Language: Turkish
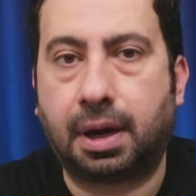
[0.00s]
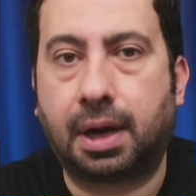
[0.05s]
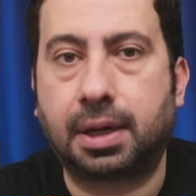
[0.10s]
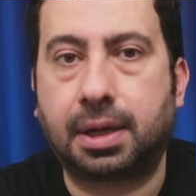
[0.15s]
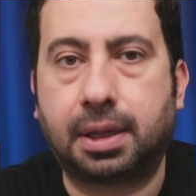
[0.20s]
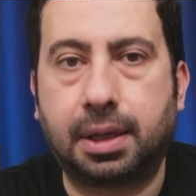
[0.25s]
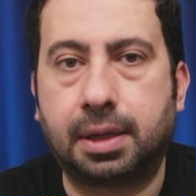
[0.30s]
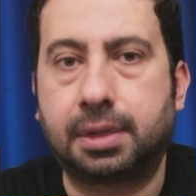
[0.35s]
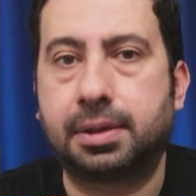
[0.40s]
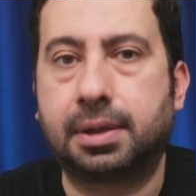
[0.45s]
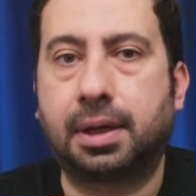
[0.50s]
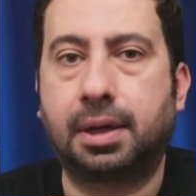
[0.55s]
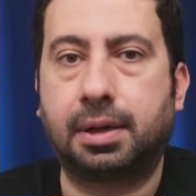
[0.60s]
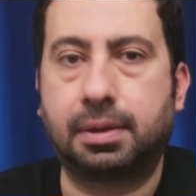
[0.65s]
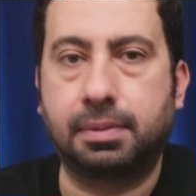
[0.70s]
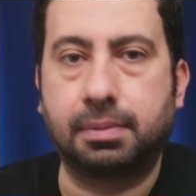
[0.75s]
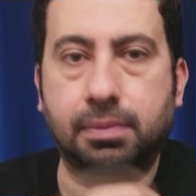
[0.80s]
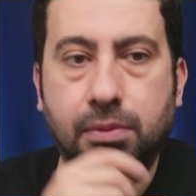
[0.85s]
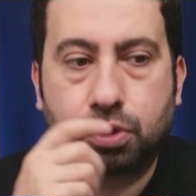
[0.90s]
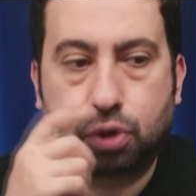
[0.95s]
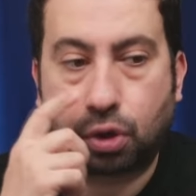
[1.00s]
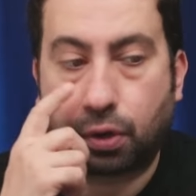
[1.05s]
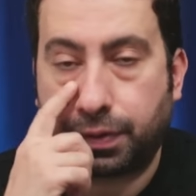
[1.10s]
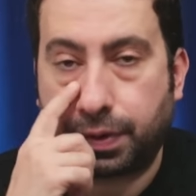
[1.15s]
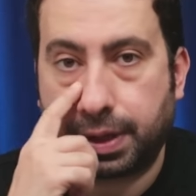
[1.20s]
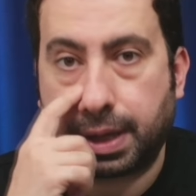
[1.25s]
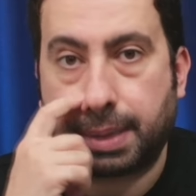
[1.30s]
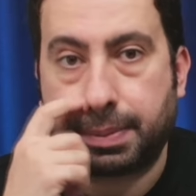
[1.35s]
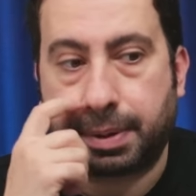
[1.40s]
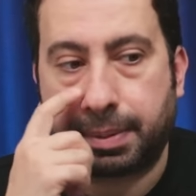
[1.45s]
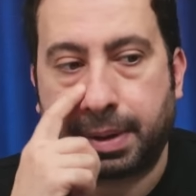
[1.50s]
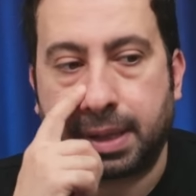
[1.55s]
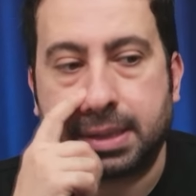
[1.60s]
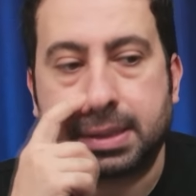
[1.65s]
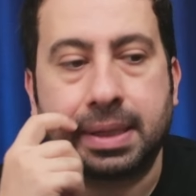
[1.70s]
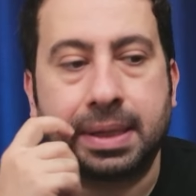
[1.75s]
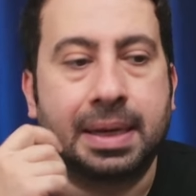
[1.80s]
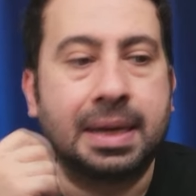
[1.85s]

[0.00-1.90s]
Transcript: arkalarında Sofyan Amrabat.